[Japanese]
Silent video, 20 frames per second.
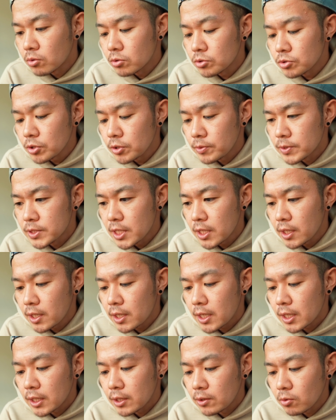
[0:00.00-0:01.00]
この商品は前
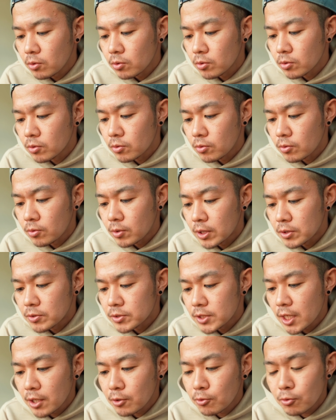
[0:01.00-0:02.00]
回の動画の
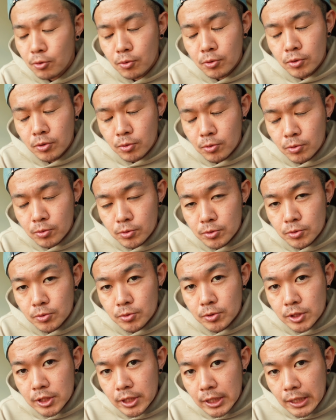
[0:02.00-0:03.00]
最後の方に登
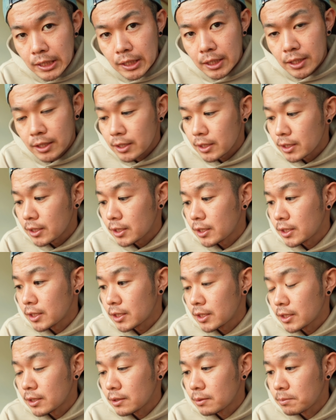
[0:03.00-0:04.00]
場した
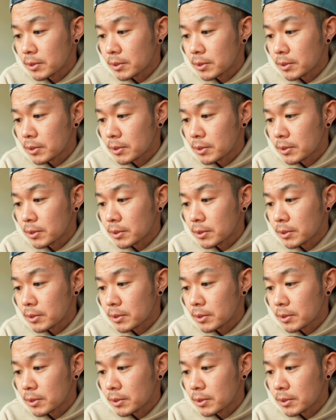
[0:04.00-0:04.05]
あ、